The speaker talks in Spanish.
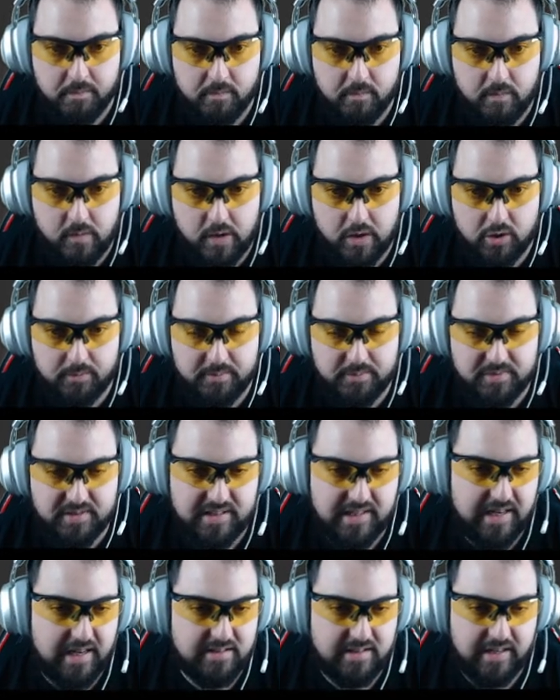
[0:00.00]
Bueno,
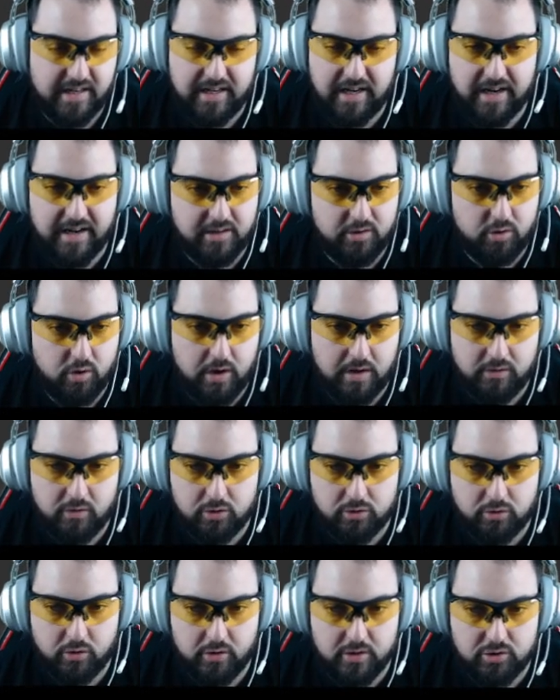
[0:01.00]
seguirán
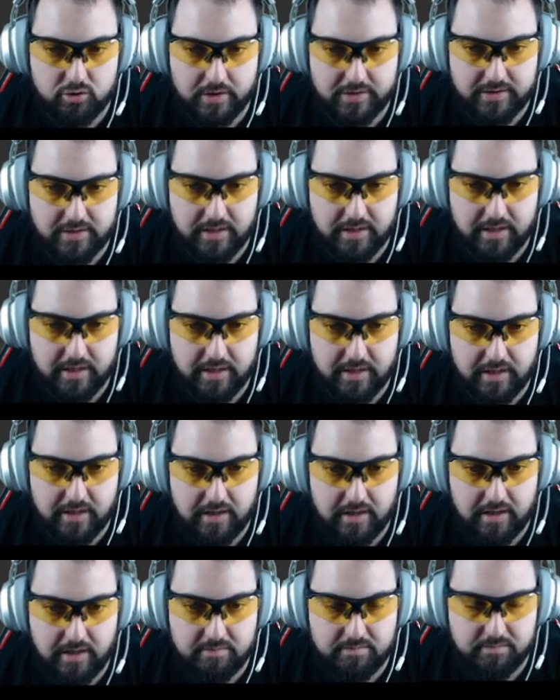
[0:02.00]
retocándolo todo esto hasta
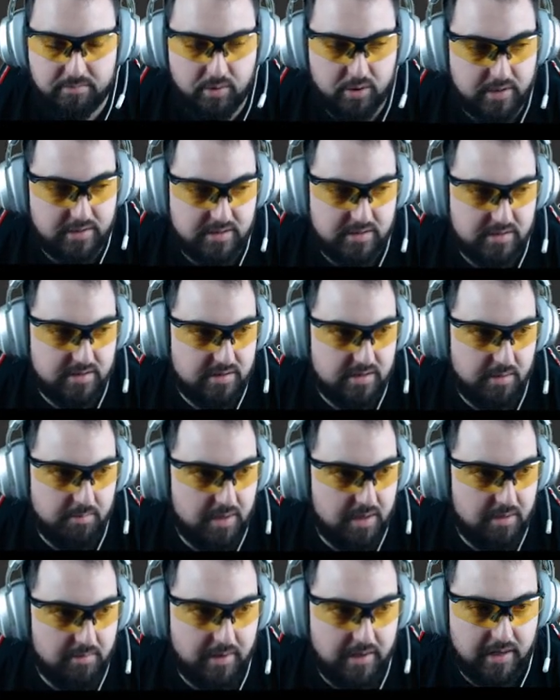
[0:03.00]
que... Porque
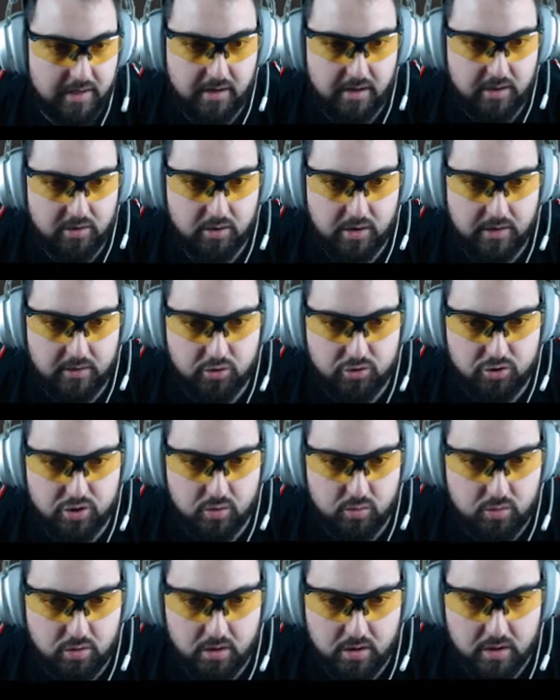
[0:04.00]
siempre van a ir retocándolo,
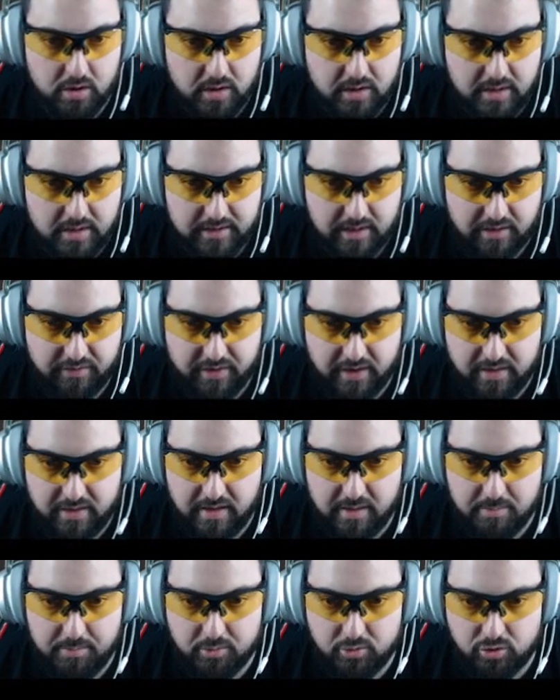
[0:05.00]
seguro. Transferencia
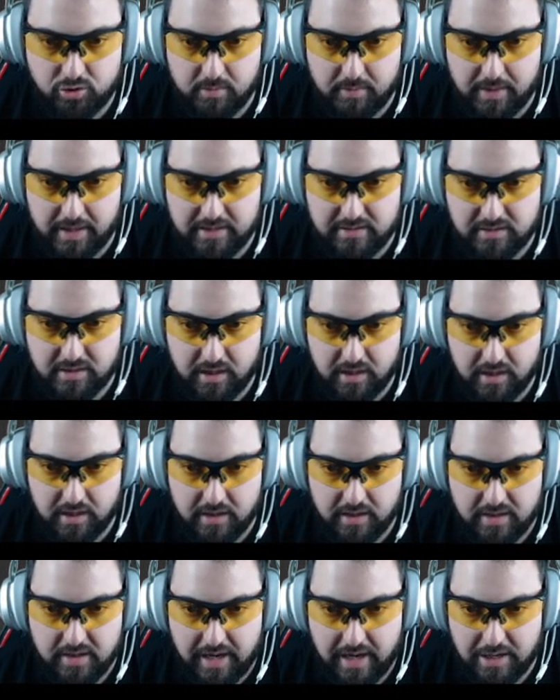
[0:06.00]
de puntos de maestría.
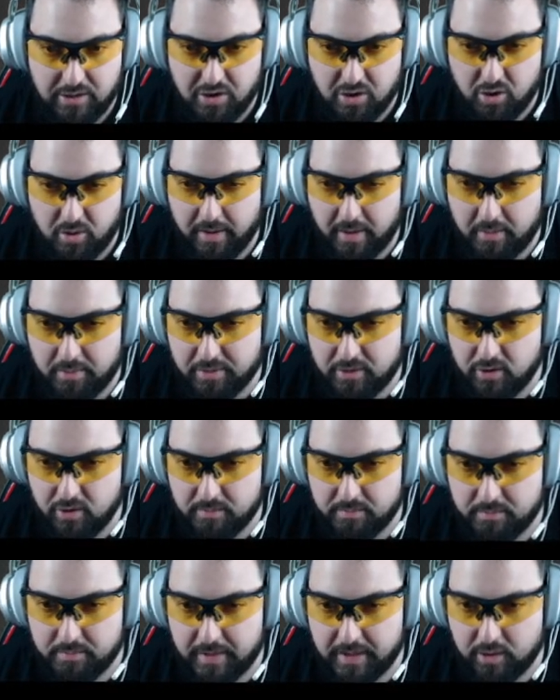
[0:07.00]
¿Hay una nueva
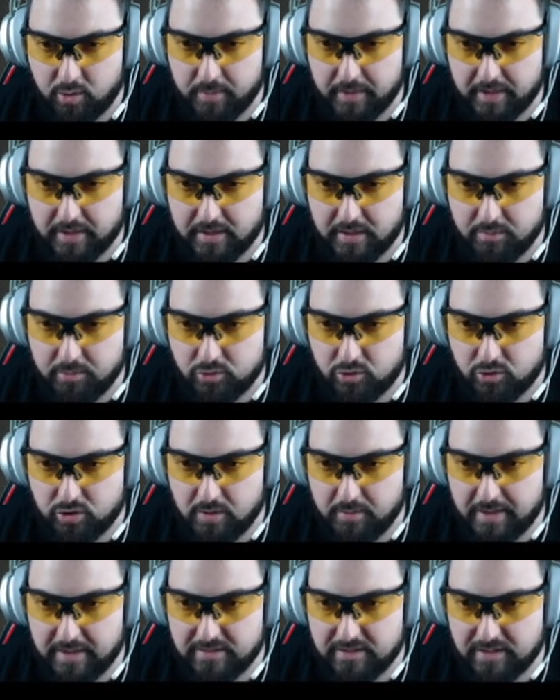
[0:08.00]
opción para convertir puntos de
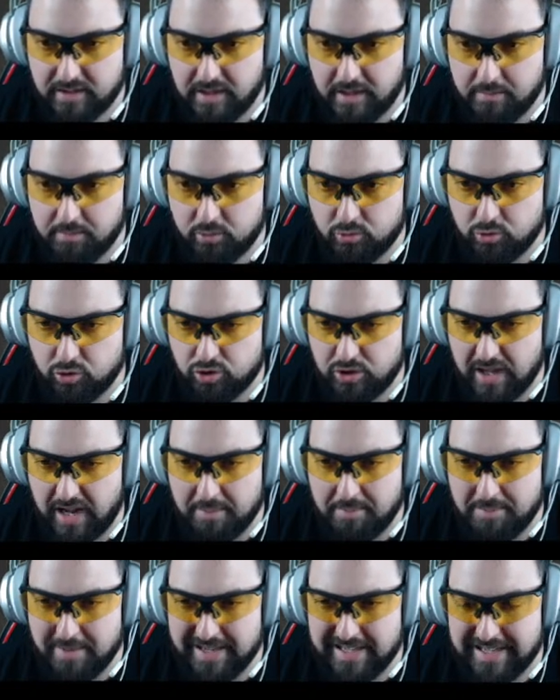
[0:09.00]
maestría en puntos de
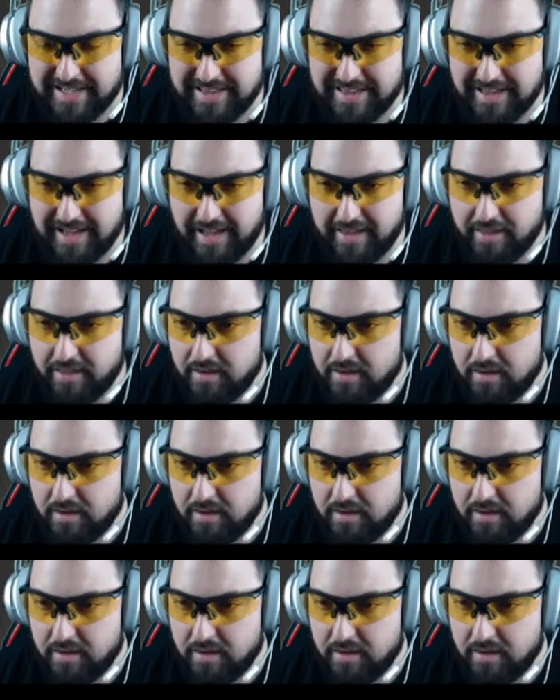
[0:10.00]
habilidad?